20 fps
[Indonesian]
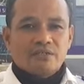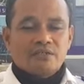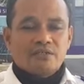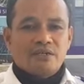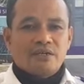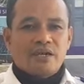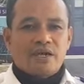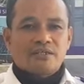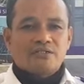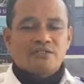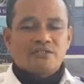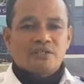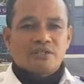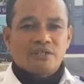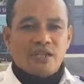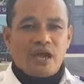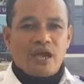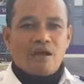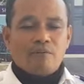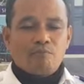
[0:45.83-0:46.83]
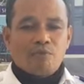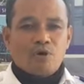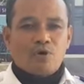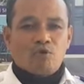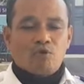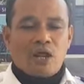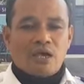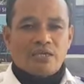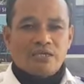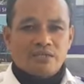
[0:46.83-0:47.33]
dengan tidak
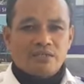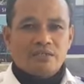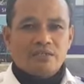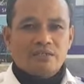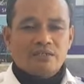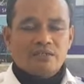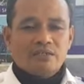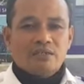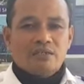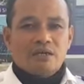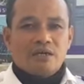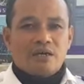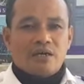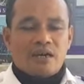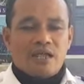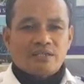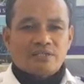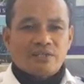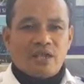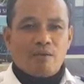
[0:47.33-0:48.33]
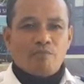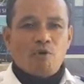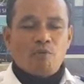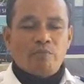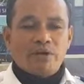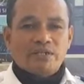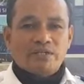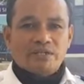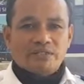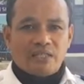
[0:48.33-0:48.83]
mengurangi rasa
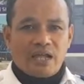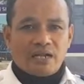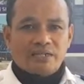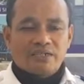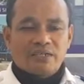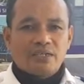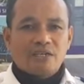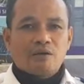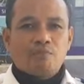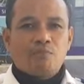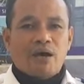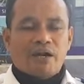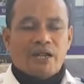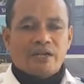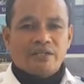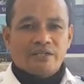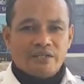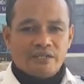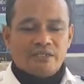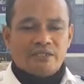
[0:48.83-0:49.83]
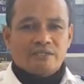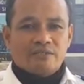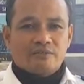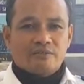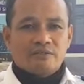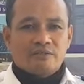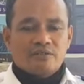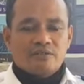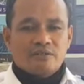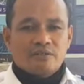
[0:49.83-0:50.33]
momen kita di lebaran ini.
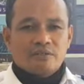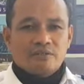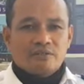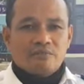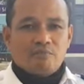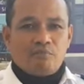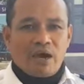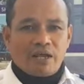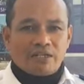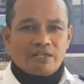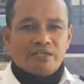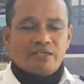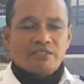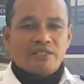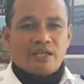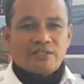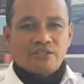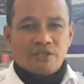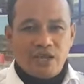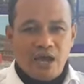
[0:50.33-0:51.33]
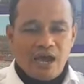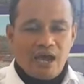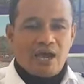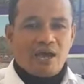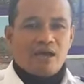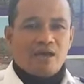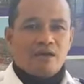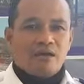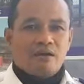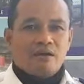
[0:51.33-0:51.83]
Mari kita cegah,
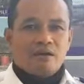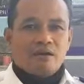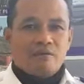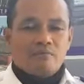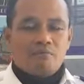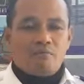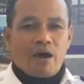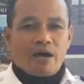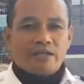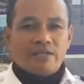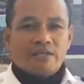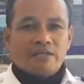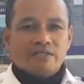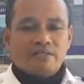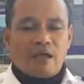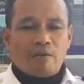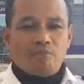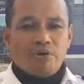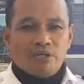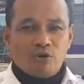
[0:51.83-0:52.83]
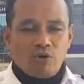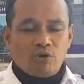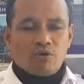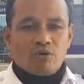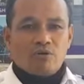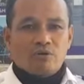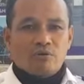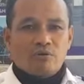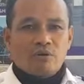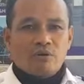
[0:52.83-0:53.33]
mari kita
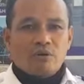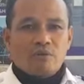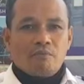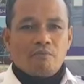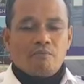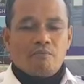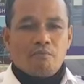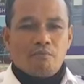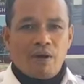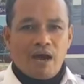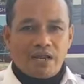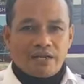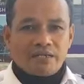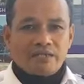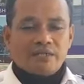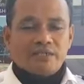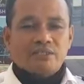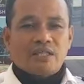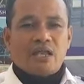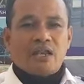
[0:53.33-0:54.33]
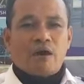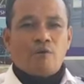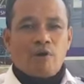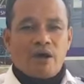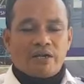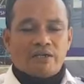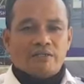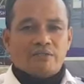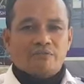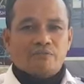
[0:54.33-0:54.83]
bendung, mari kita
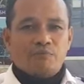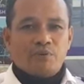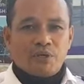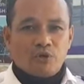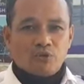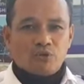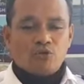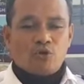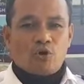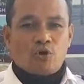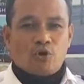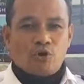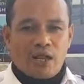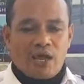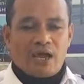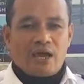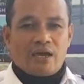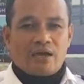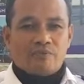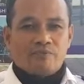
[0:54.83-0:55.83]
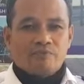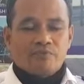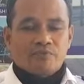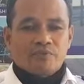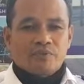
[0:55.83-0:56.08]
lawan virus corona.